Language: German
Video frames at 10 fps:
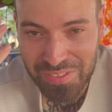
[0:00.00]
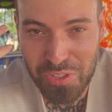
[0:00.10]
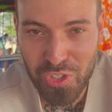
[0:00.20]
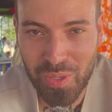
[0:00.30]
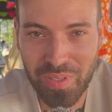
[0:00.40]
Also
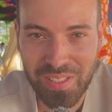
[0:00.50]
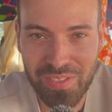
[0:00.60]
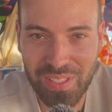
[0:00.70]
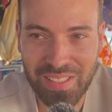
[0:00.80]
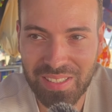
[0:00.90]
ich schäme mich
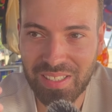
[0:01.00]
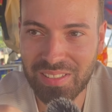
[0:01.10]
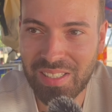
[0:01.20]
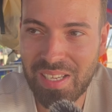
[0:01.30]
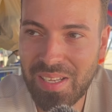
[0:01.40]
jetzt wirklich
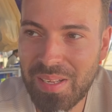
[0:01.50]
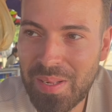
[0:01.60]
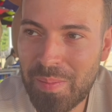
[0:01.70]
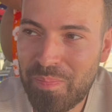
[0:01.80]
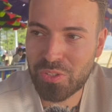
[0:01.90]
gerade,
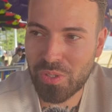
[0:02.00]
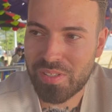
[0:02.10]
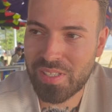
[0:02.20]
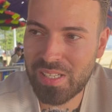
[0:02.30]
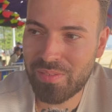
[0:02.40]
das zu
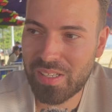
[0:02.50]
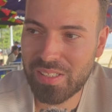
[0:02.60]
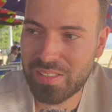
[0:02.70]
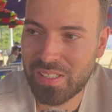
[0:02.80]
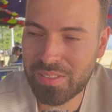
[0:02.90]
erzählen,
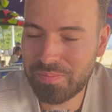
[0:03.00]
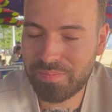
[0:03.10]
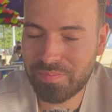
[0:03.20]
weil ja,